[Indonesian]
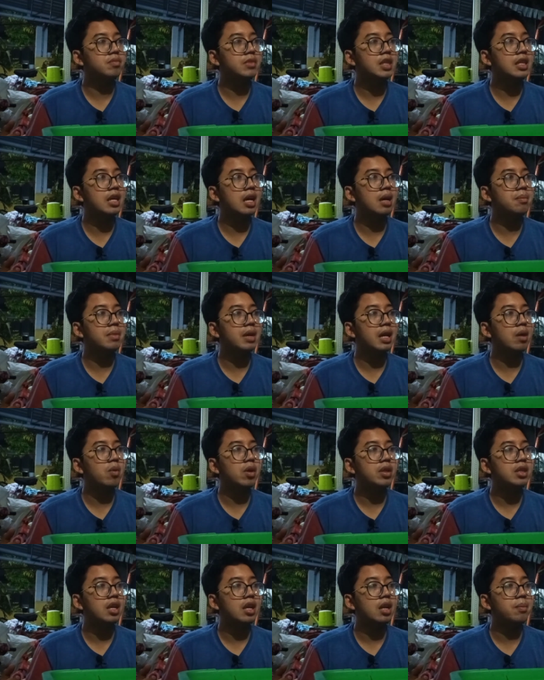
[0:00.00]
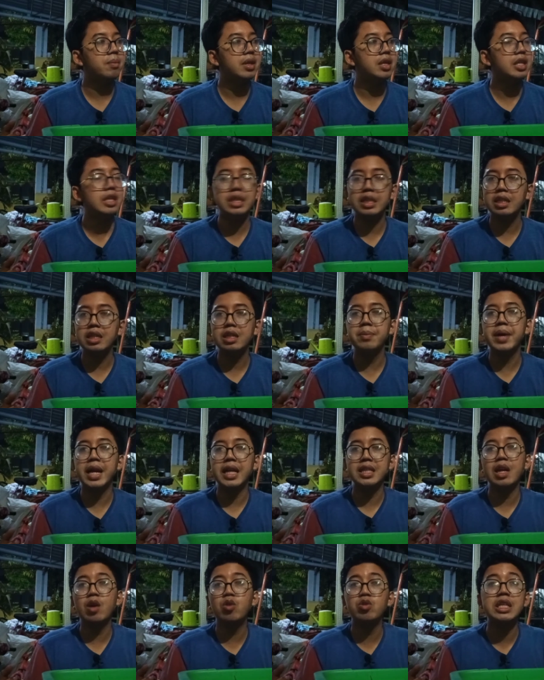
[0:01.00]
tidak merawat tanaman ini
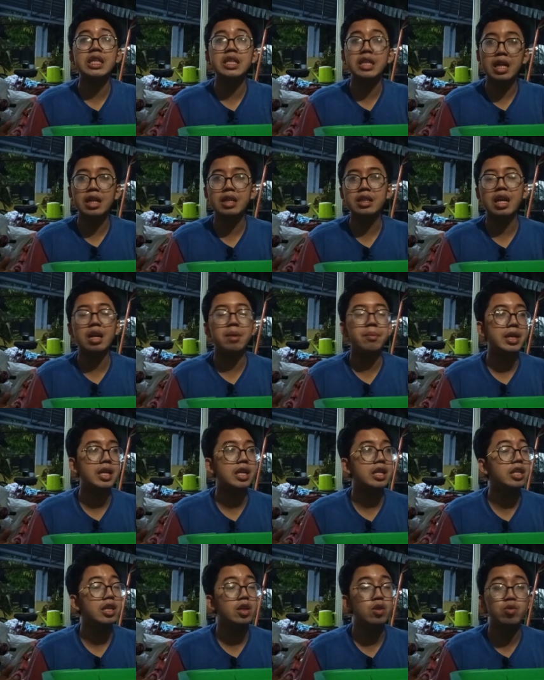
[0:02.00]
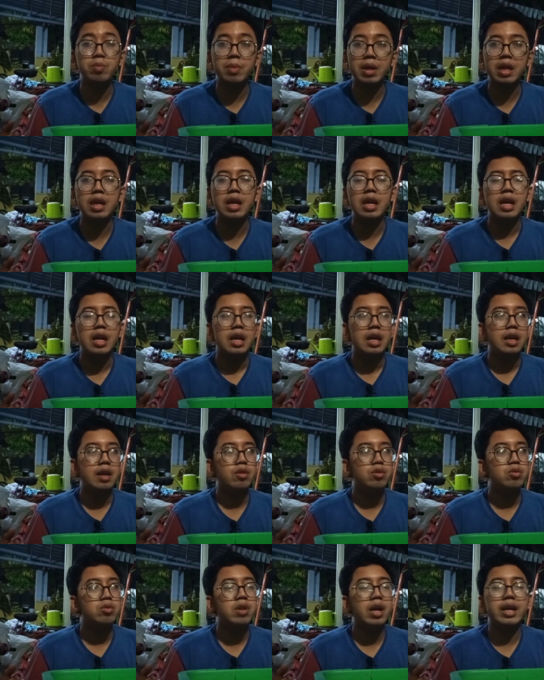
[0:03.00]
ibaratnya aku tinggal tanaman ini di rumah
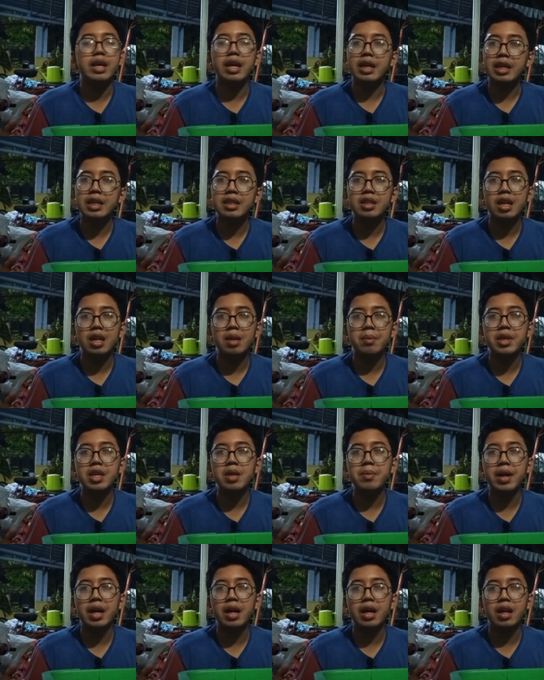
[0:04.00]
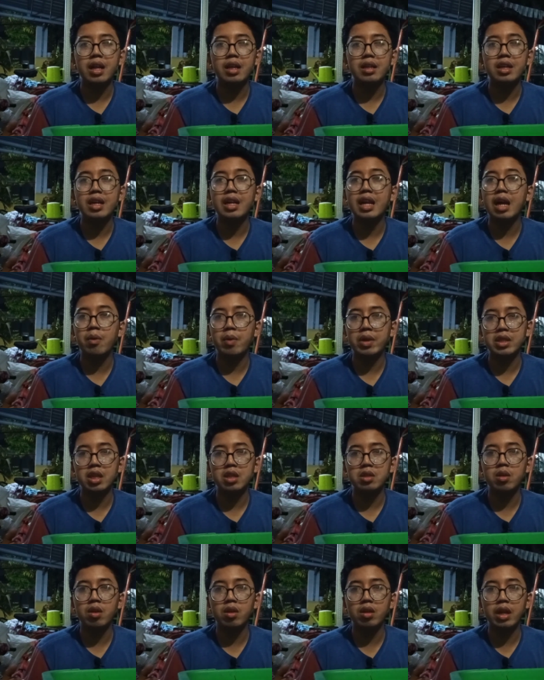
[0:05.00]
aku tuh nggak yakin tanamannya bakalan kerawat
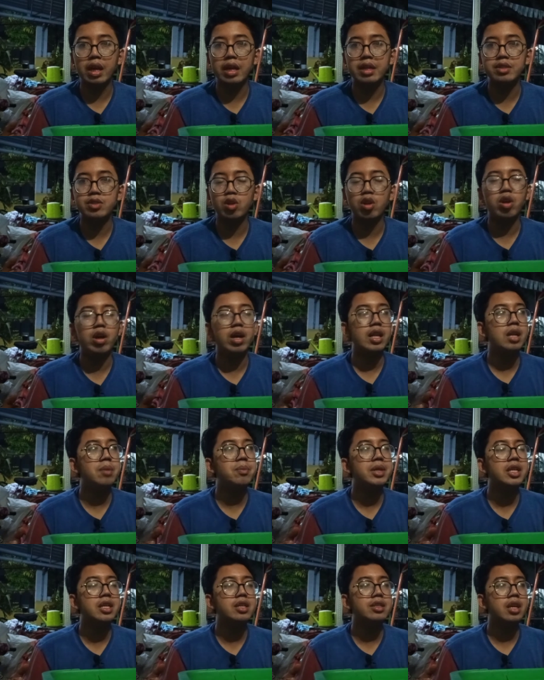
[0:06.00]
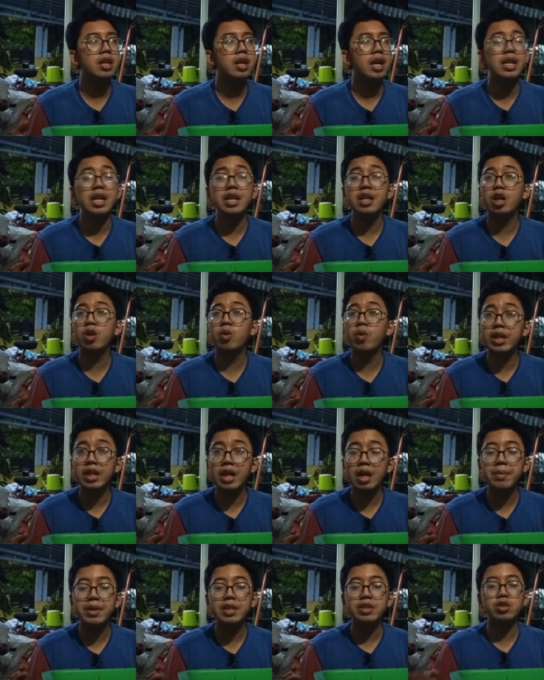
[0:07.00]
gitu loh guys kalau kalian mikirnya kan ada
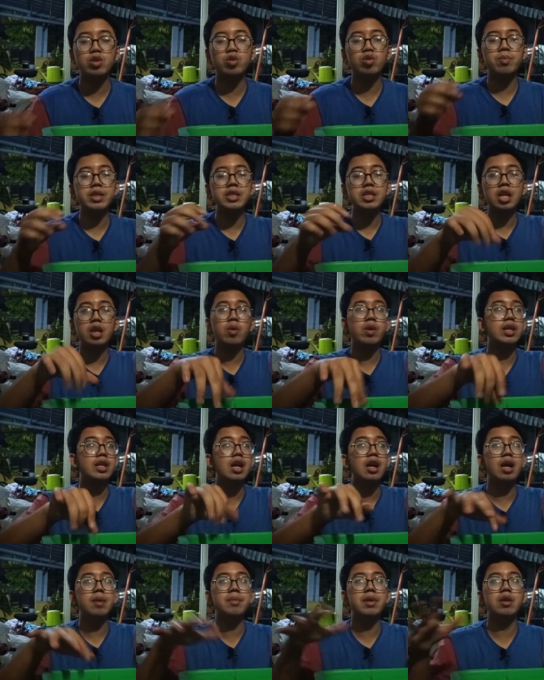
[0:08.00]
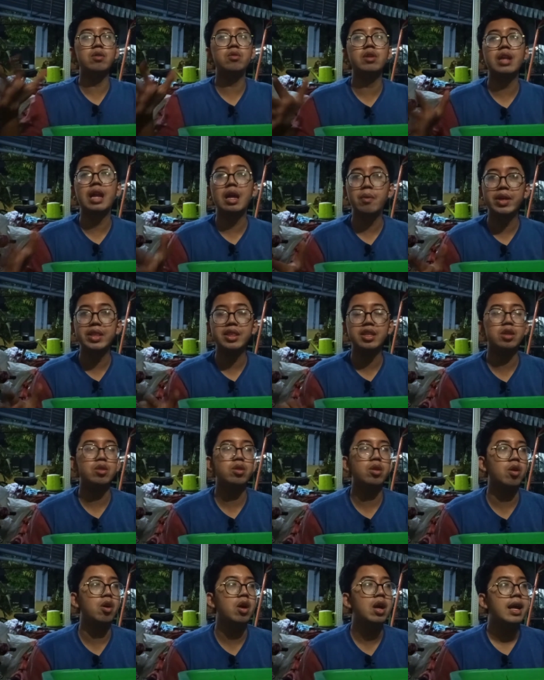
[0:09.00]
keluarga mas gitu masa keluarga nggak mau ngerawat
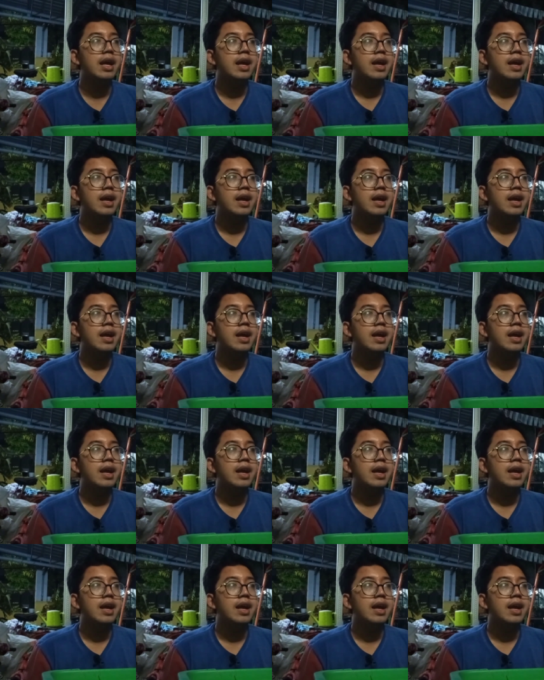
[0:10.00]
gitu loh